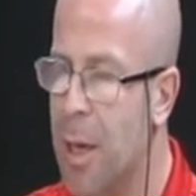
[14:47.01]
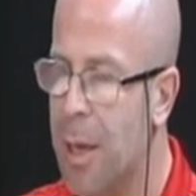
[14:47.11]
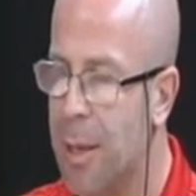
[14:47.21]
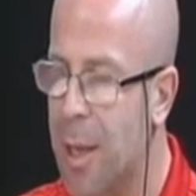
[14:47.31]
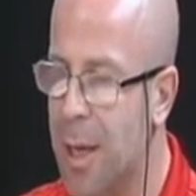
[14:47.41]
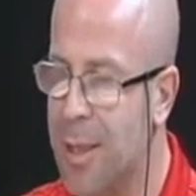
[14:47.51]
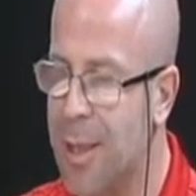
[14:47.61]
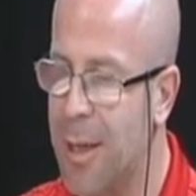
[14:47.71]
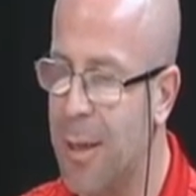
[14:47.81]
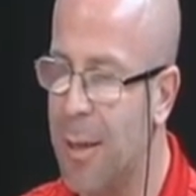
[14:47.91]
Evet.
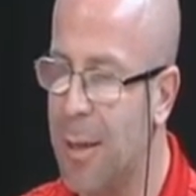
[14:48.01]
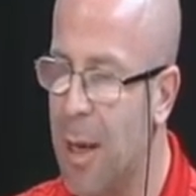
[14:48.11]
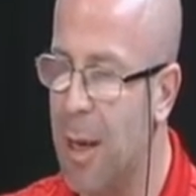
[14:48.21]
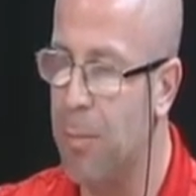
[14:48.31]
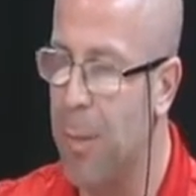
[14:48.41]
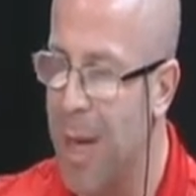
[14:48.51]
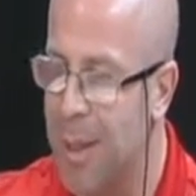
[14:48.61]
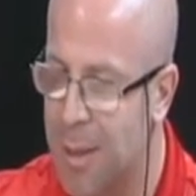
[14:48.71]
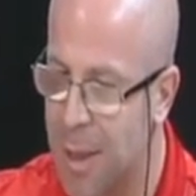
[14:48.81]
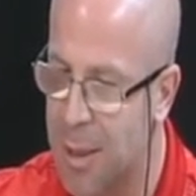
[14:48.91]
Taşlarında da
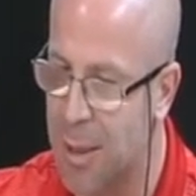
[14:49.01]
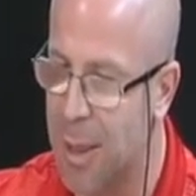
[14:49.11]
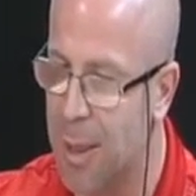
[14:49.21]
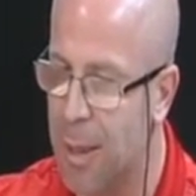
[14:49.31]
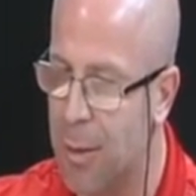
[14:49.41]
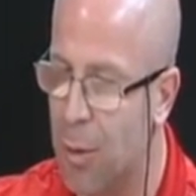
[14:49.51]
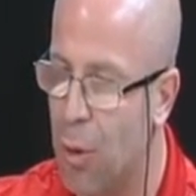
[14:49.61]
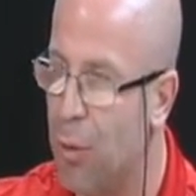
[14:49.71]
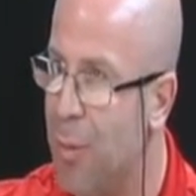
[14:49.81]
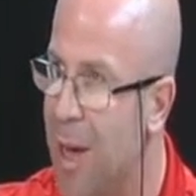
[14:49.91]
beyaz taşları
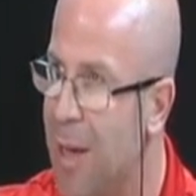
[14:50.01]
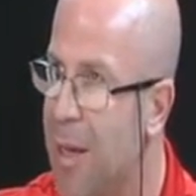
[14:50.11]
normal